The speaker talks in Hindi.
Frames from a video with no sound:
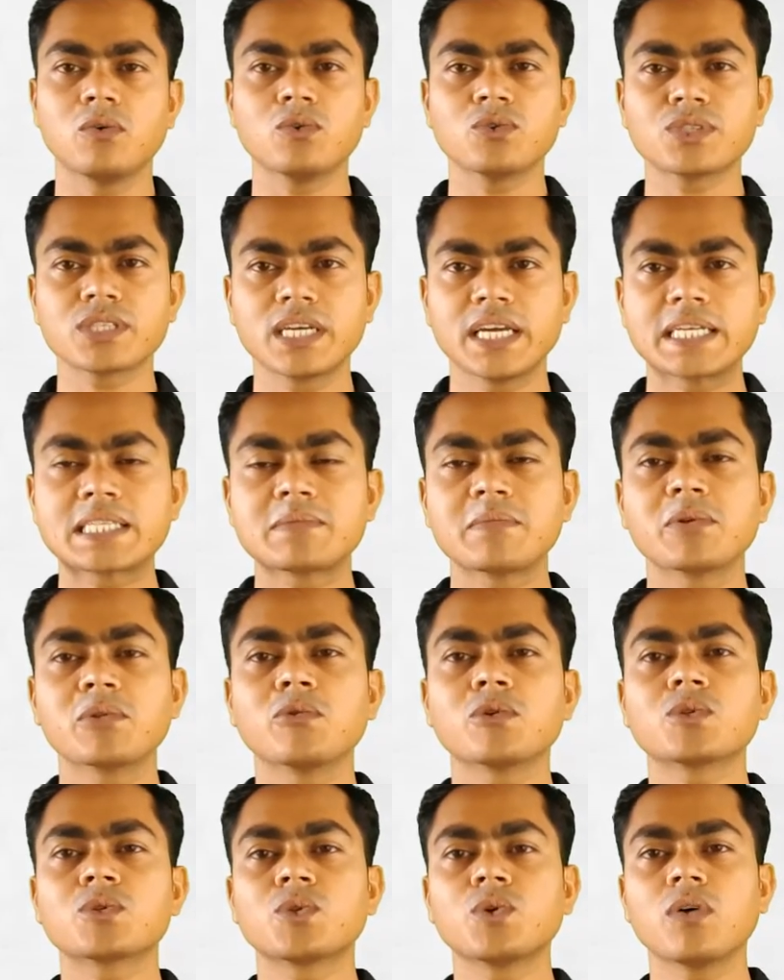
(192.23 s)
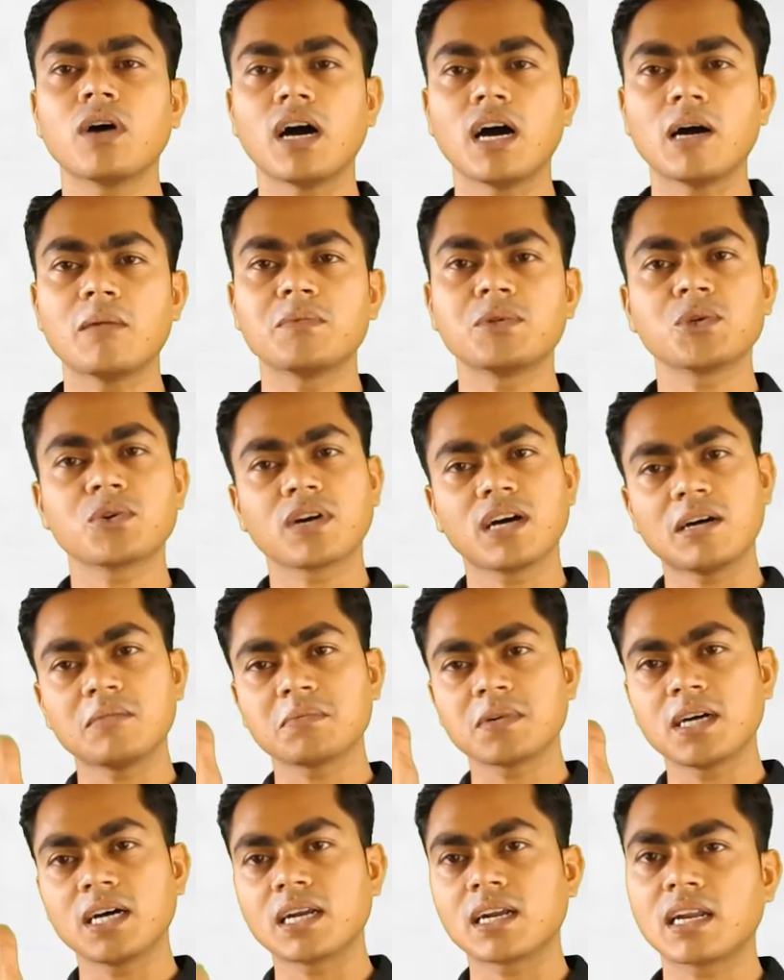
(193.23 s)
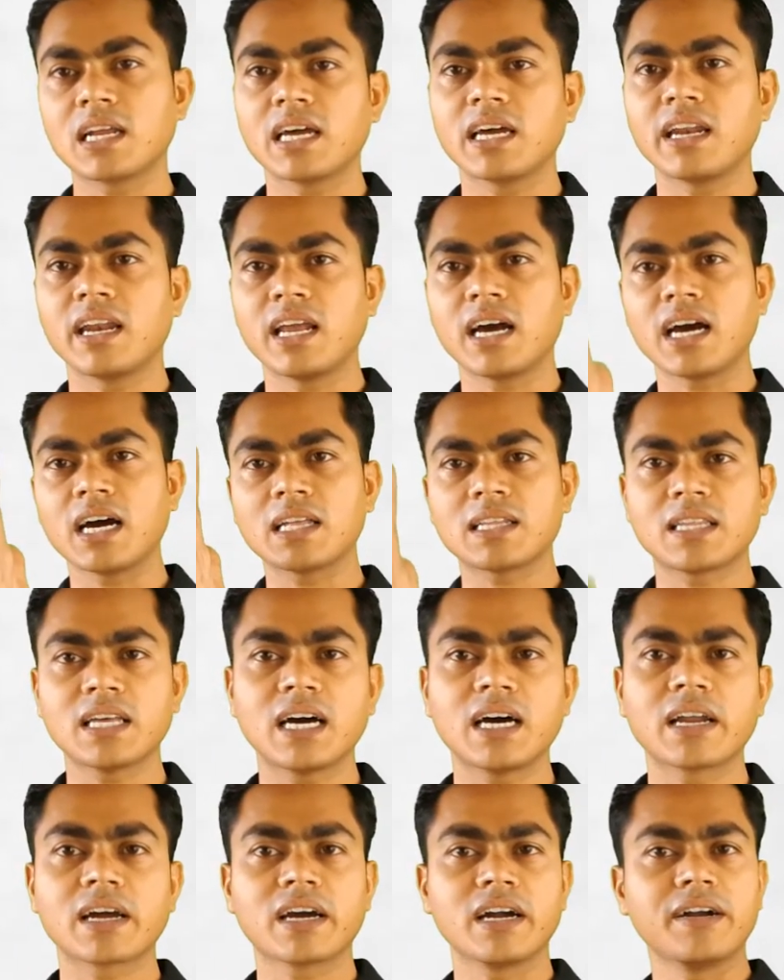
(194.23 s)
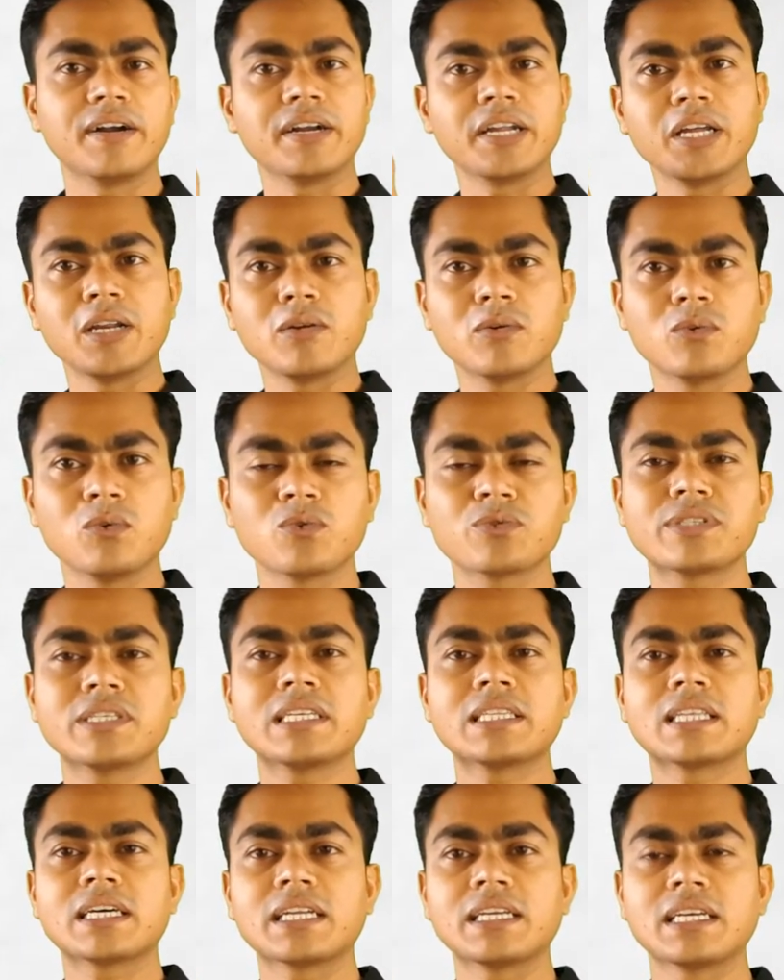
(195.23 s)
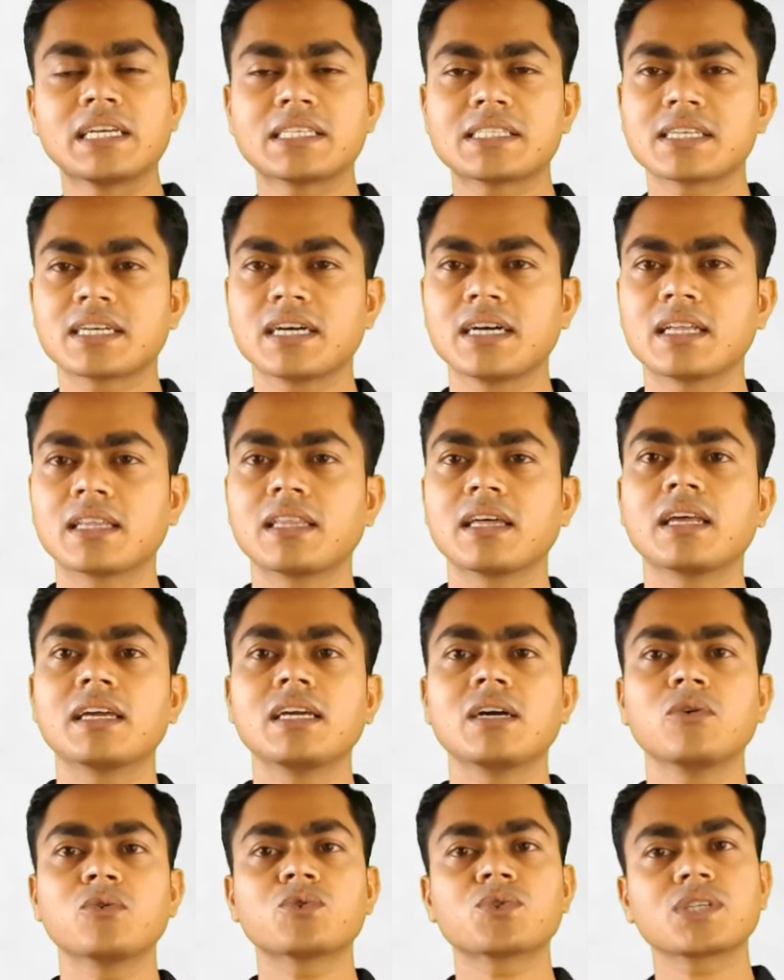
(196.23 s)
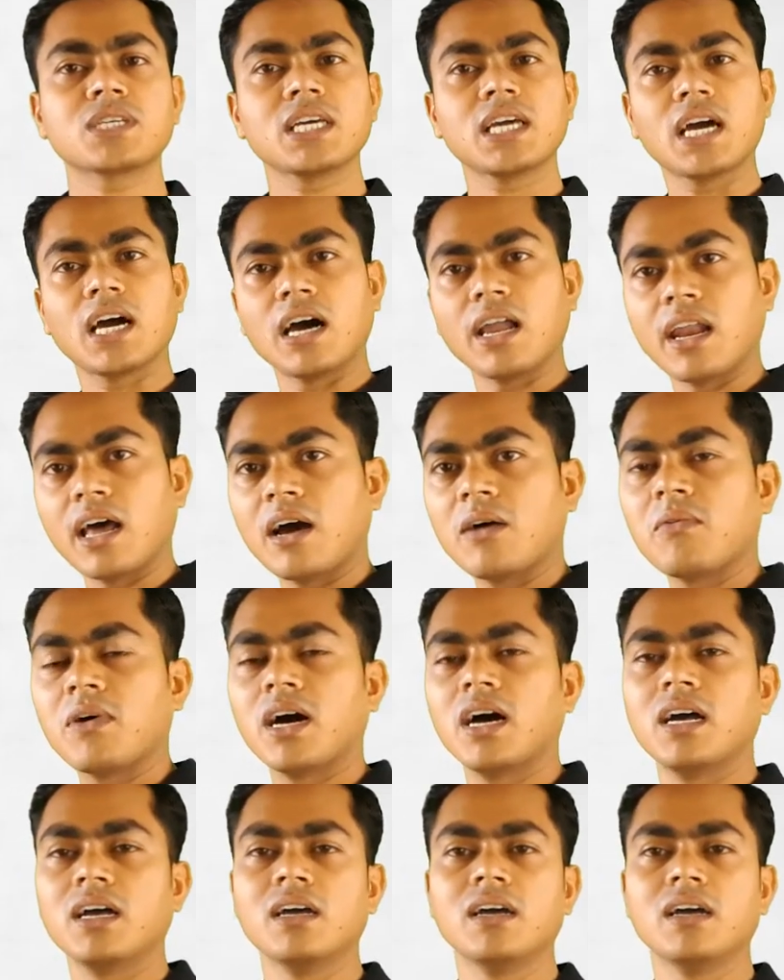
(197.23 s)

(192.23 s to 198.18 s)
उस केस में दोस्तों आप जो काम कर रहे हैं लगातार कंटिन्यू उसी तरीके से करते रहिए उसके अलावा